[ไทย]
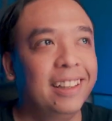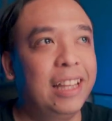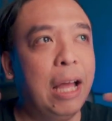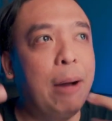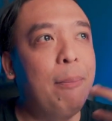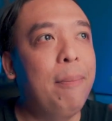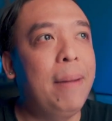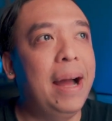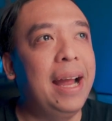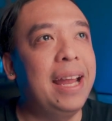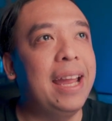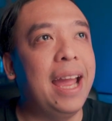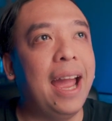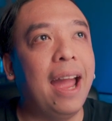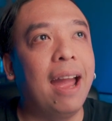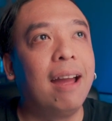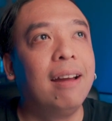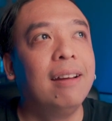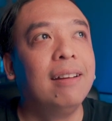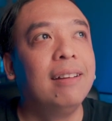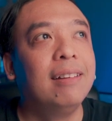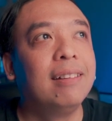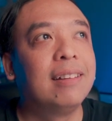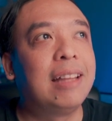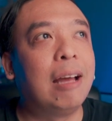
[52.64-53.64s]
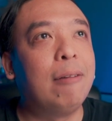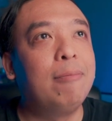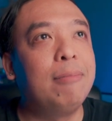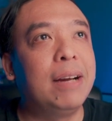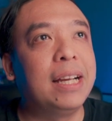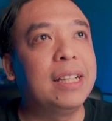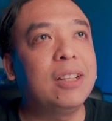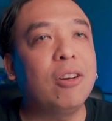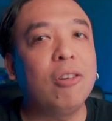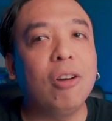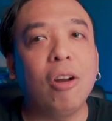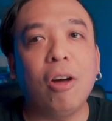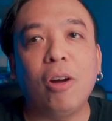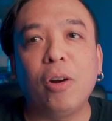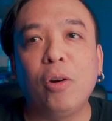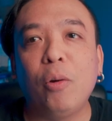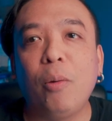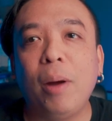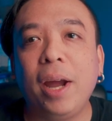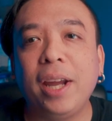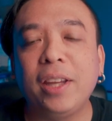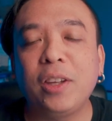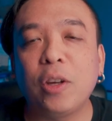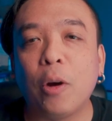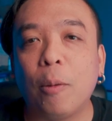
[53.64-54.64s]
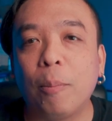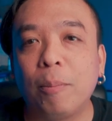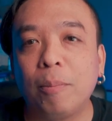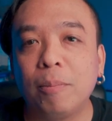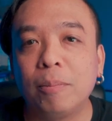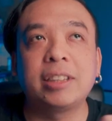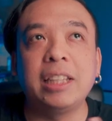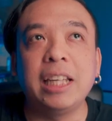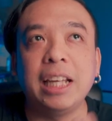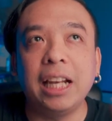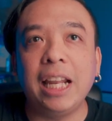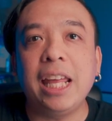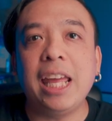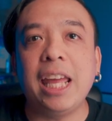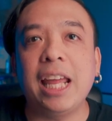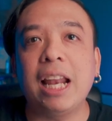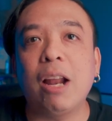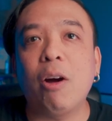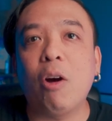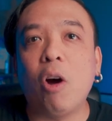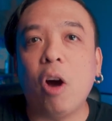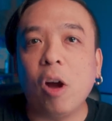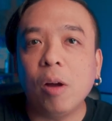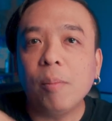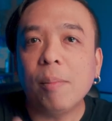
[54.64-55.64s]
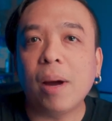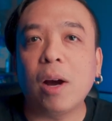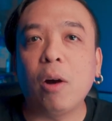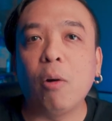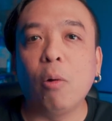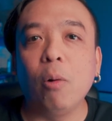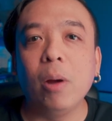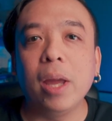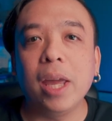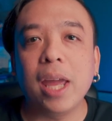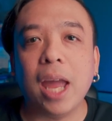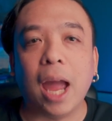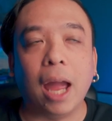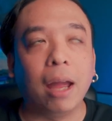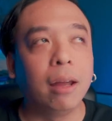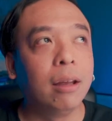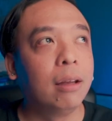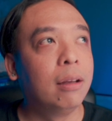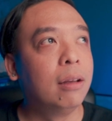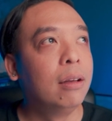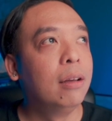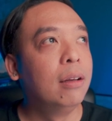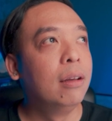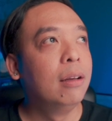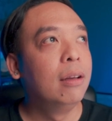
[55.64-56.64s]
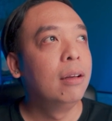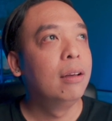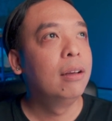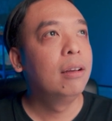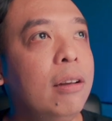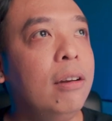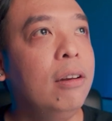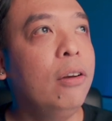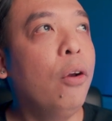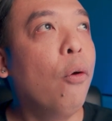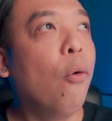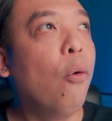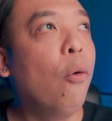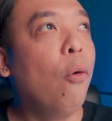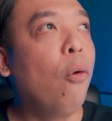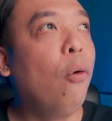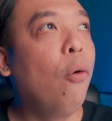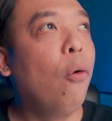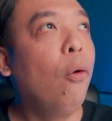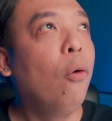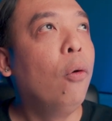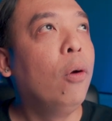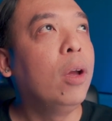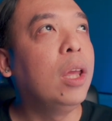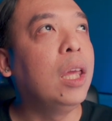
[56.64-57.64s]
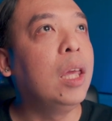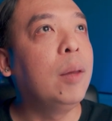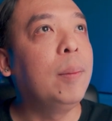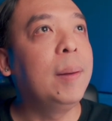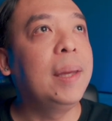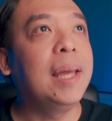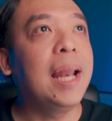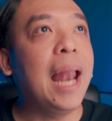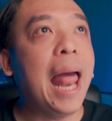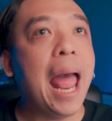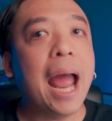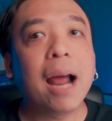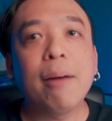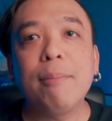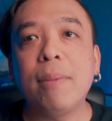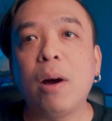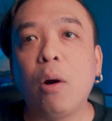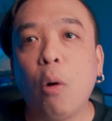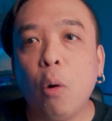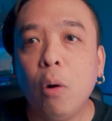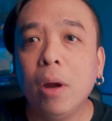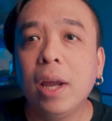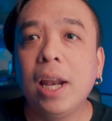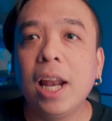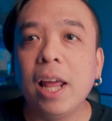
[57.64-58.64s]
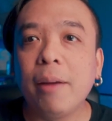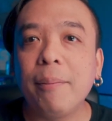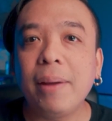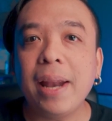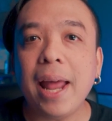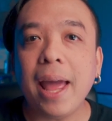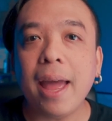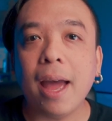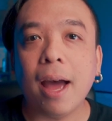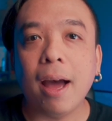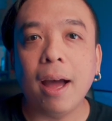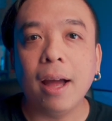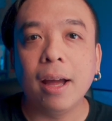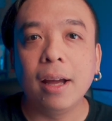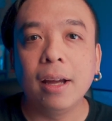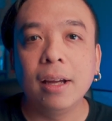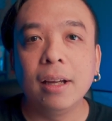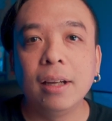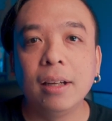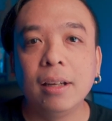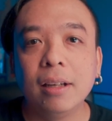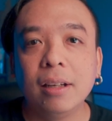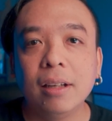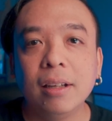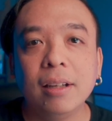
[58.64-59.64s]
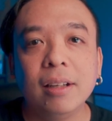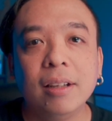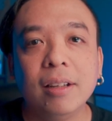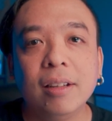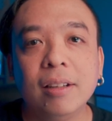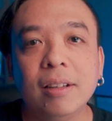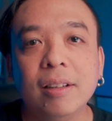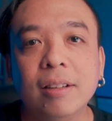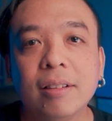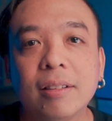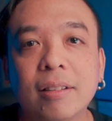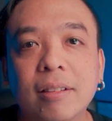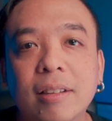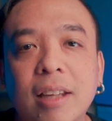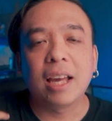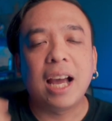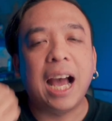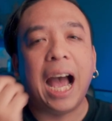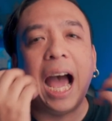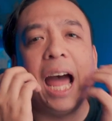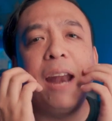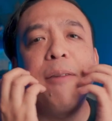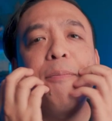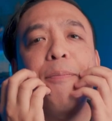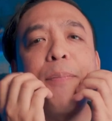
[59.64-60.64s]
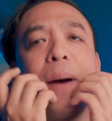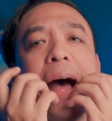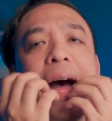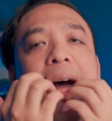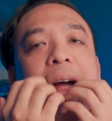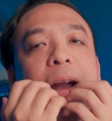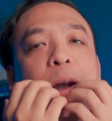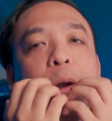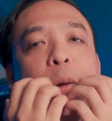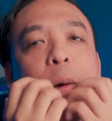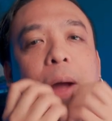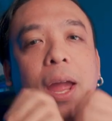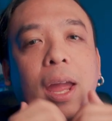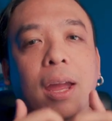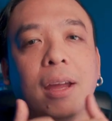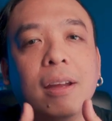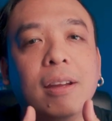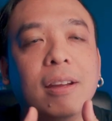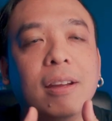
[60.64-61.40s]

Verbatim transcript: ทำไมอ่ะทำไมต้องรอดูให้จบซีรีส์แล้วค่อยมาคุยอ่ะดูอีพีแรกก็มาคุยเลยไม่ได้เหรอ คันปากด้วย